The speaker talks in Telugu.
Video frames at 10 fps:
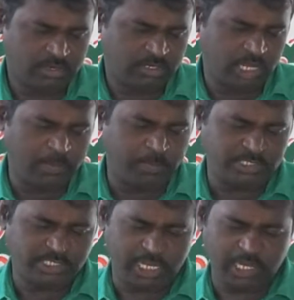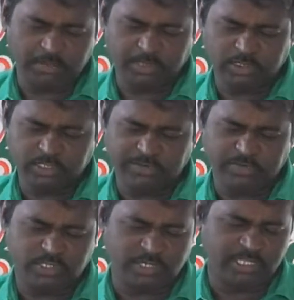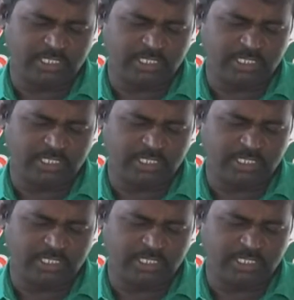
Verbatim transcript: నేను ఇప్పుడు శరీరమందు జీవించిన